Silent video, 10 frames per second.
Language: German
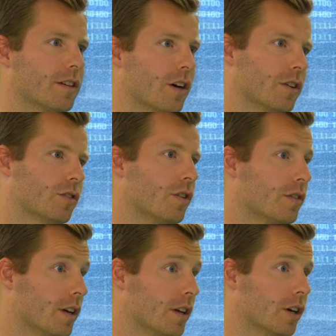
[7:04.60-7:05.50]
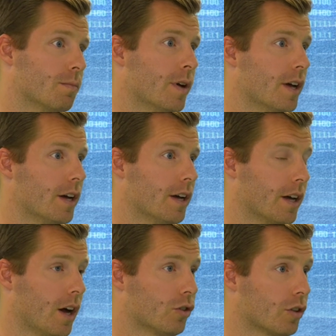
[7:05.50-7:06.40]
ganz genau. Das können Sie in Ihrem
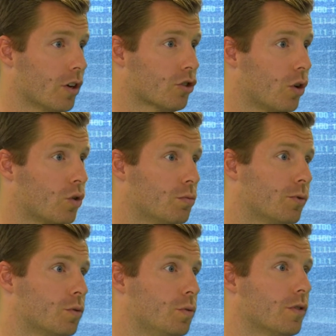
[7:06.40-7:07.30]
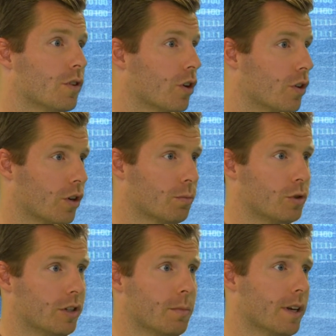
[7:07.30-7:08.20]
äh, Aussteller-Showroom tun. Sie können dort
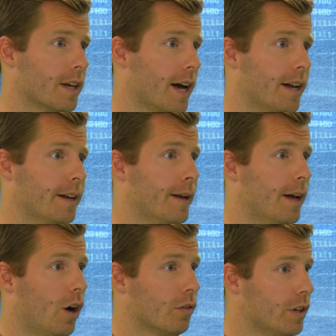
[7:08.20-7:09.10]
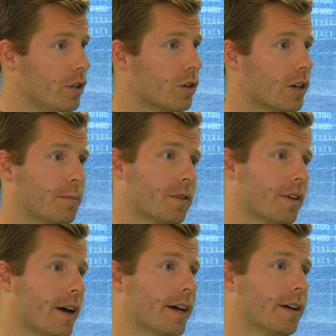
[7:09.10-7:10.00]
multimedial auch Videoclips
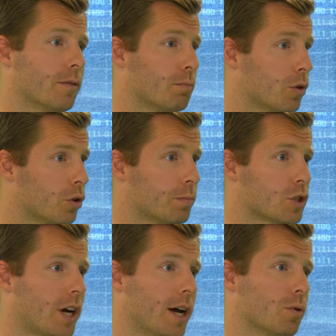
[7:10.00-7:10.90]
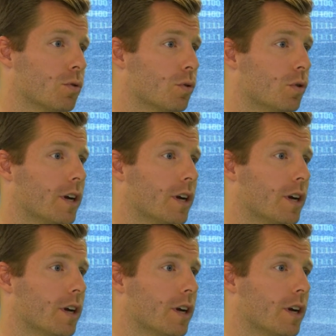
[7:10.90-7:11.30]
zeigen, Produktbeschreibungen